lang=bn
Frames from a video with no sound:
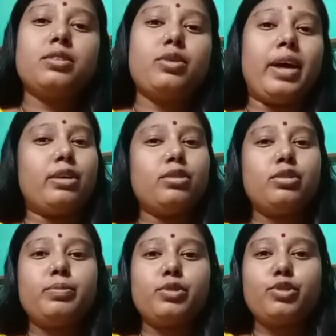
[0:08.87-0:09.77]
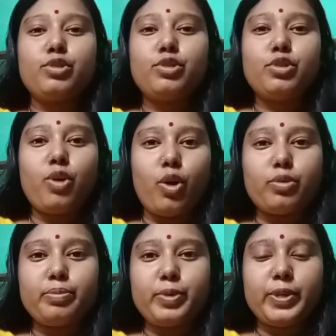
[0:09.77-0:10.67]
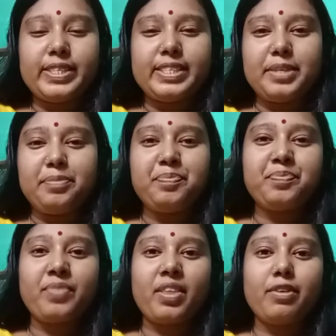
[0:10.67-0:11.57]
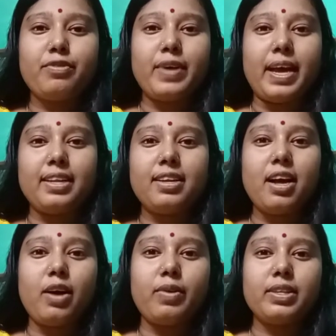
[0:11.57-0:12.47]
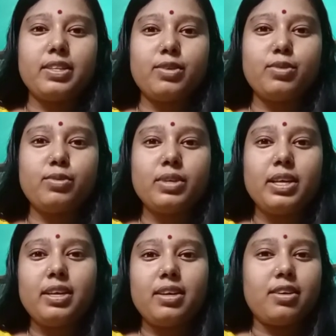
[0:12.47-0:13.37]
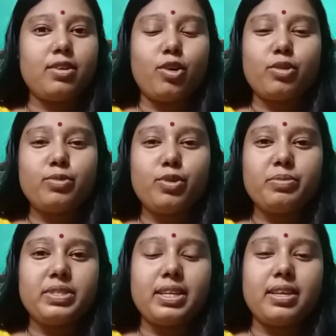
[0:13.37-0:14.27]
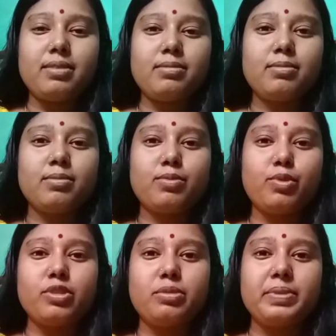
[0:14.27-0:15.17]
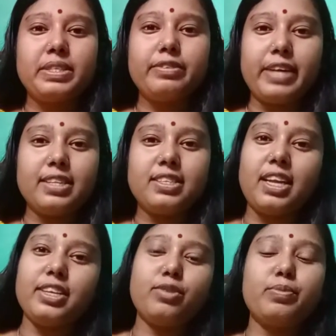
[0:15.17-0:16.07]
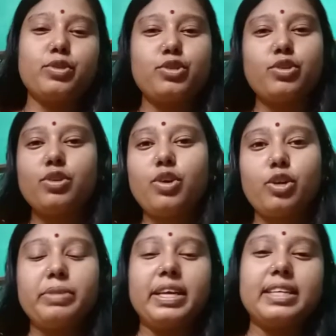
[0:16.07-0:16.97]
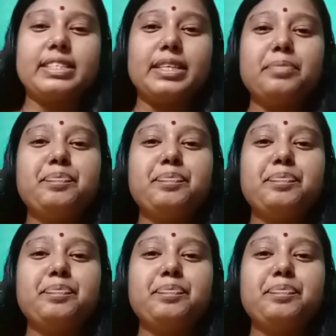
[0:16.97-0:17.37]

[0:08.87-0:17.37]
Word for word: তো এখন তো প্রচণ্ড গরম পড়েছে ফ্যানের হাওয়াতেও গরম কমছে না ফুল স্পিডে ফ্যান চালিয়েও প্রচণ্ড গরম লাগছে